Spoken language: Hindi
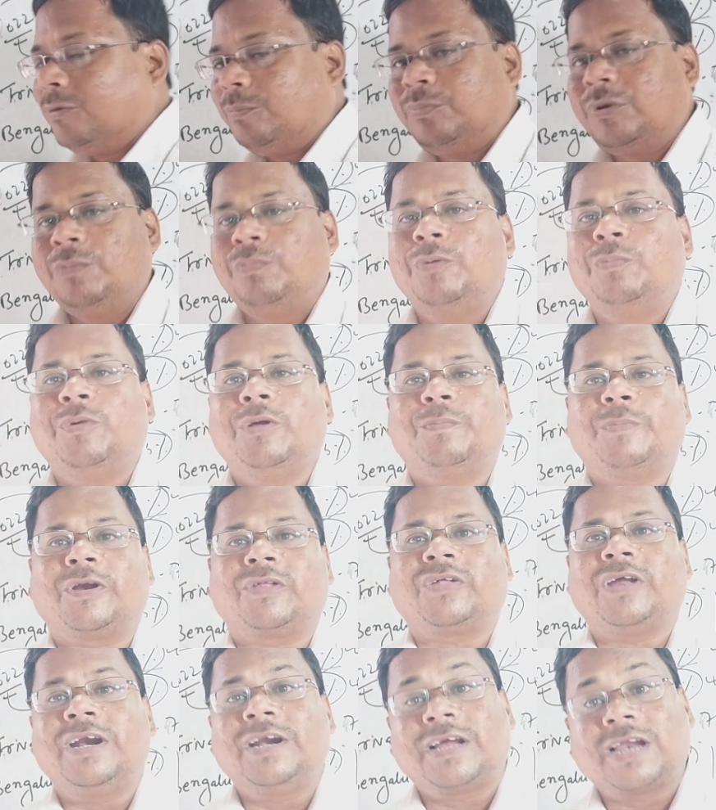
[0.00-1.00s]
फिफ्टी फिफ्टी
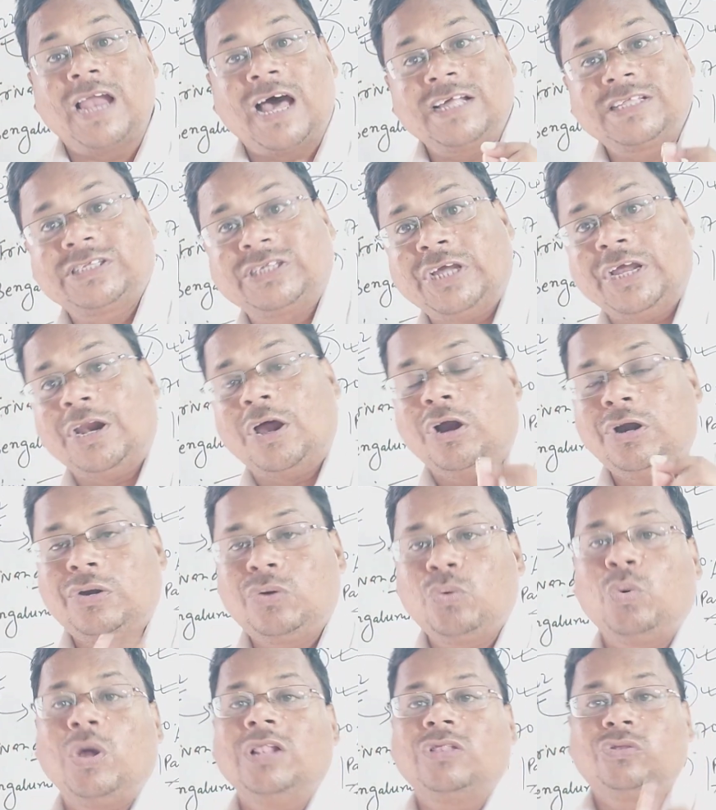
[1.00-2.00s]
परसेंट क्लास टेन और
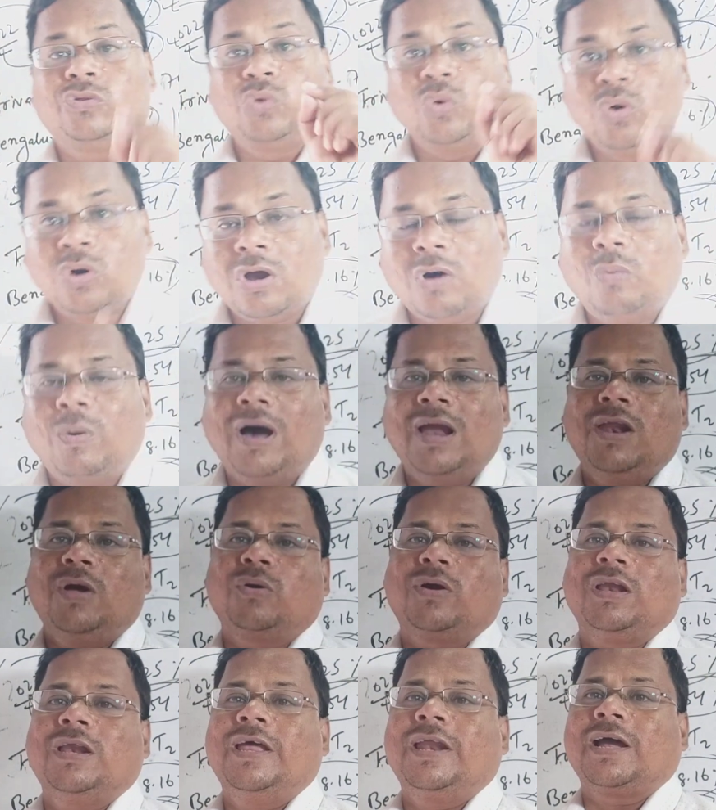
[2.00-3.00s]
ट्वेल्व दोनों वालों
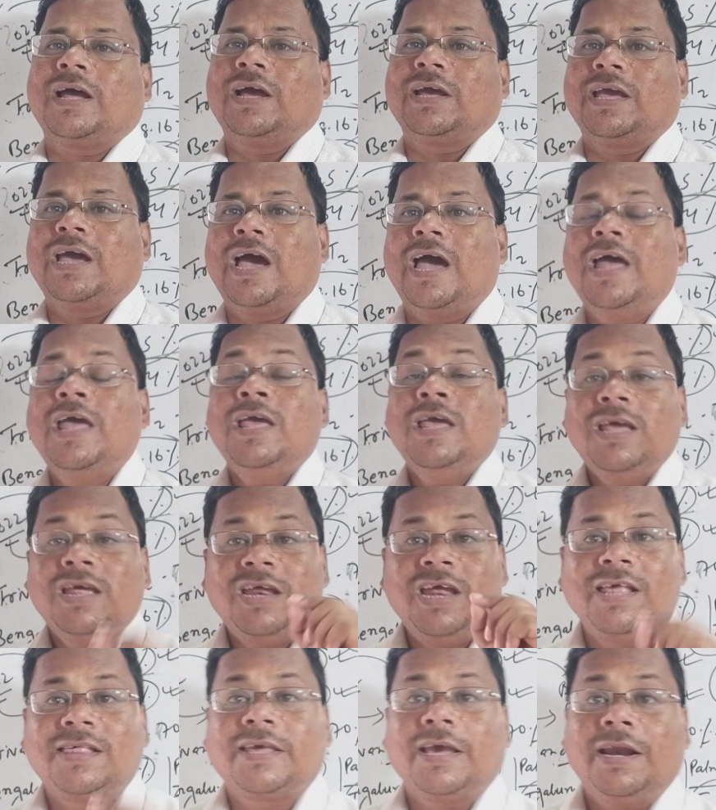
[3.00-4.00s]
के लिए रखा गया है
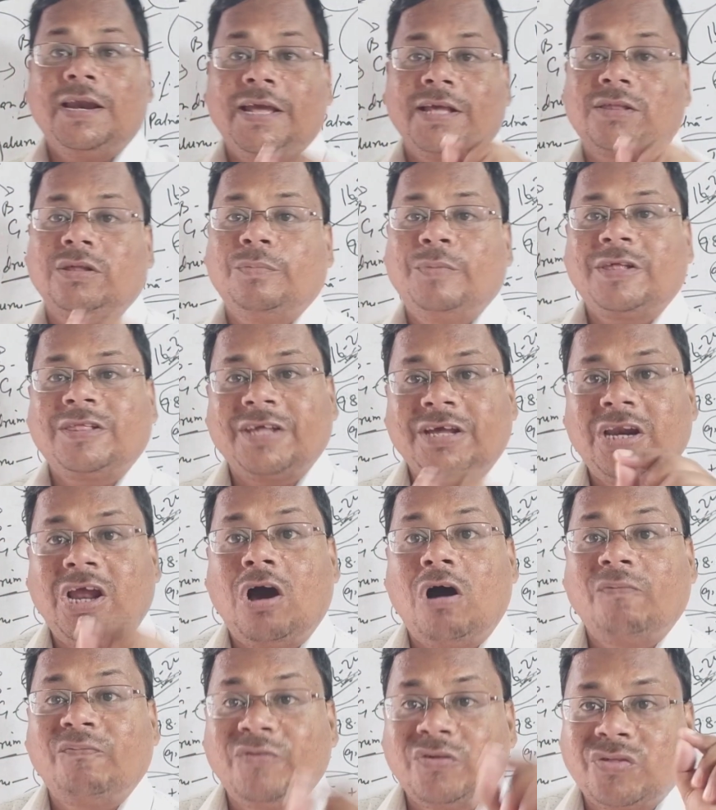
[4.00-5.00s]
इसके लिए सीबीएसई ने
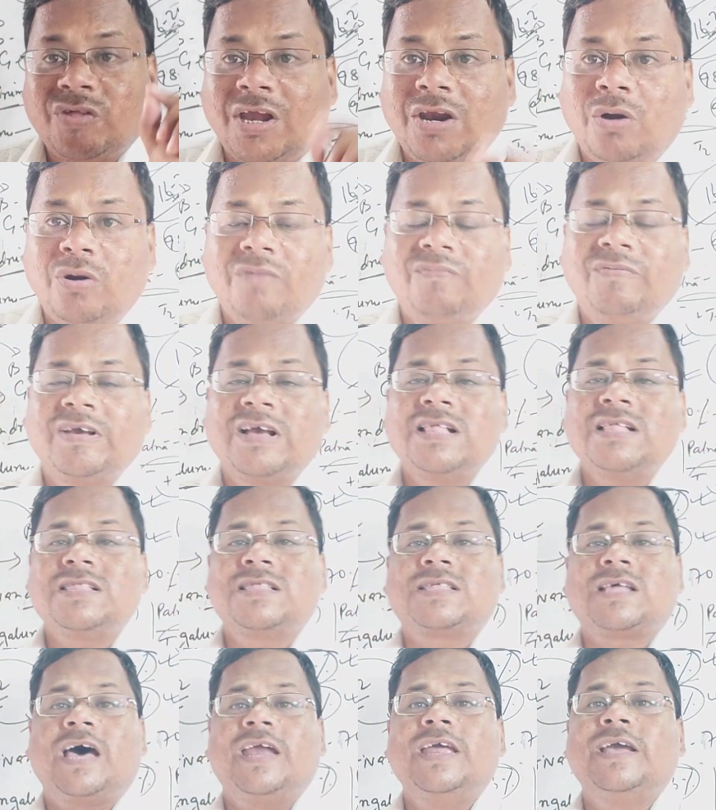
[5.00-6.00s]
ऑफिशियल नोटिफिकेशन
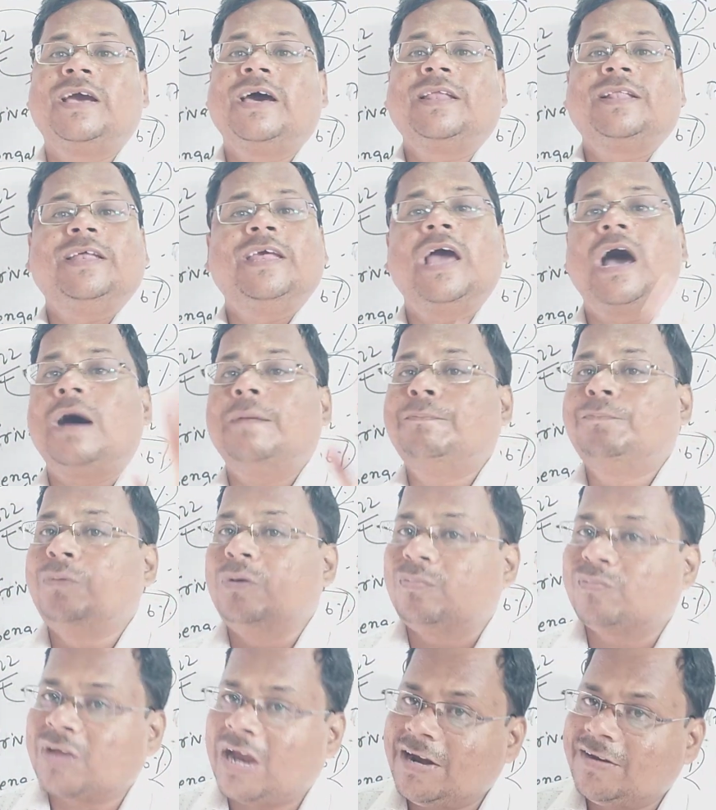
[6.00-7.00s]
जारी कर दिया आप
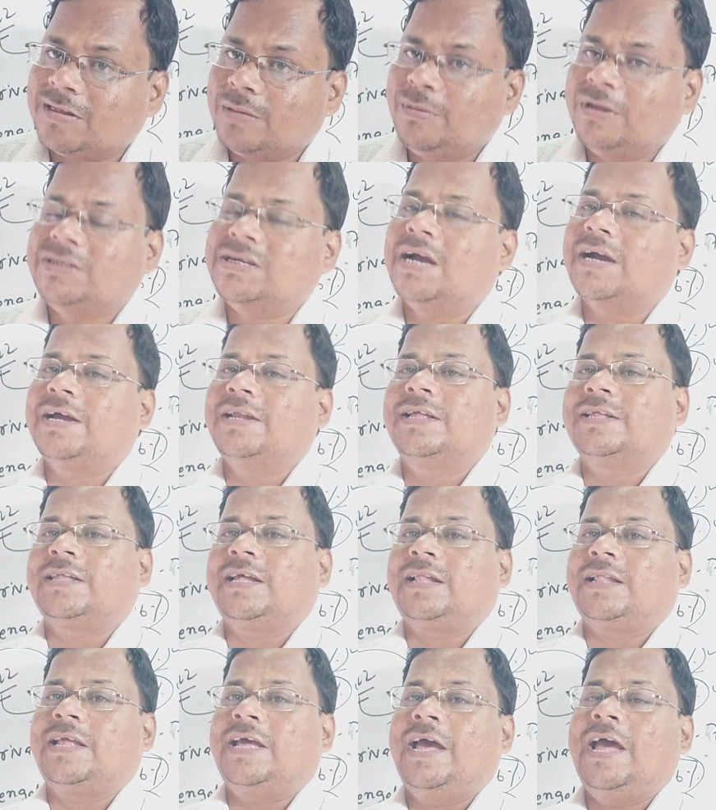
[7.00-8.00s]
वेबसाइट से भी जाकर दे
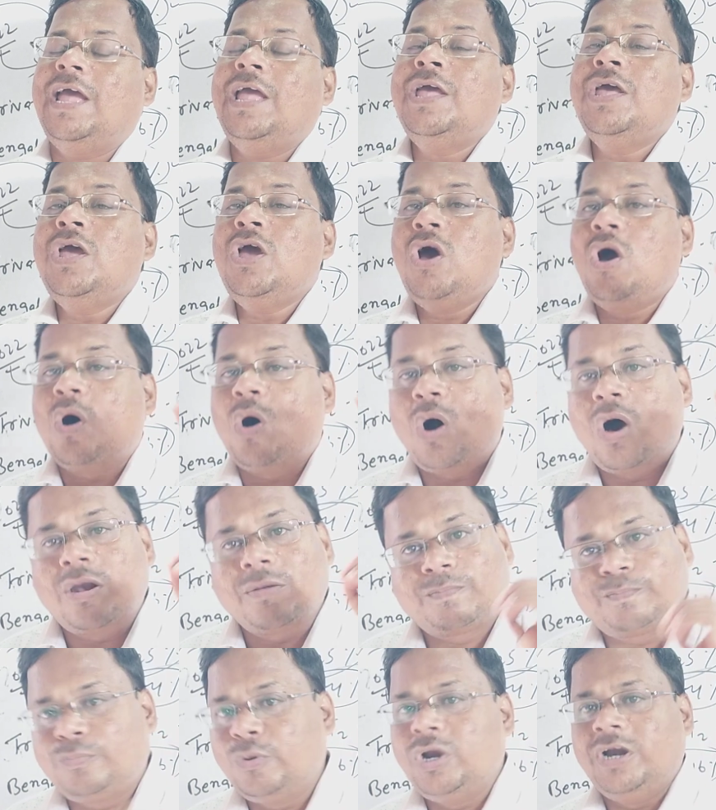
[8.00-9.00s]
सकते हैं और
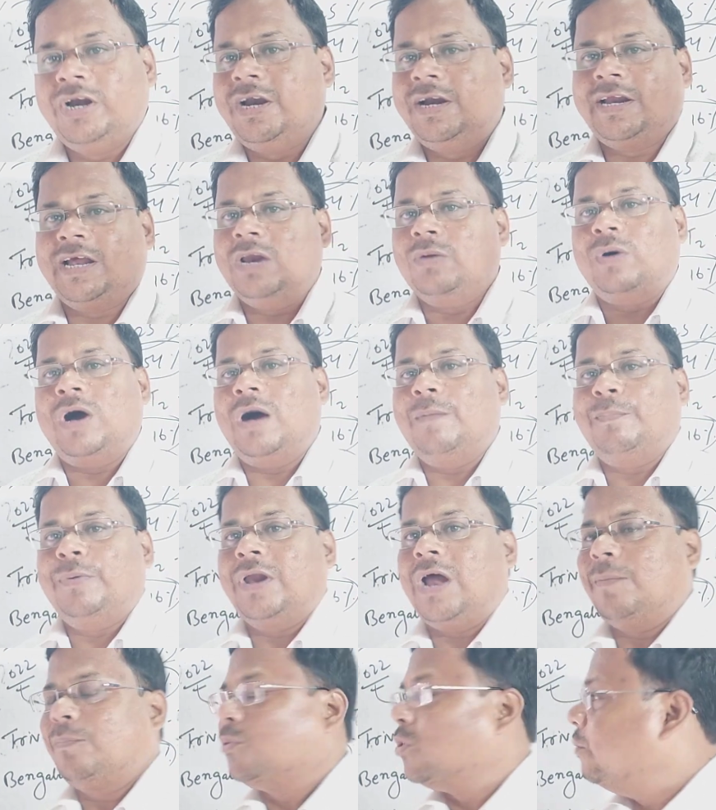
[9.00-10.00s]
पूरी डिटेल वहां पर
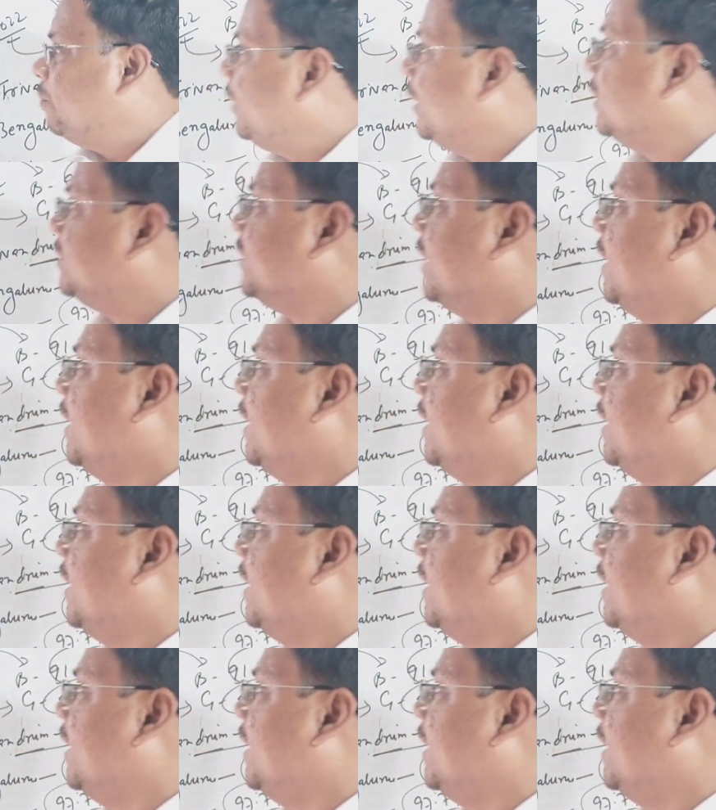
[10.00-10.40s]
आपको मिल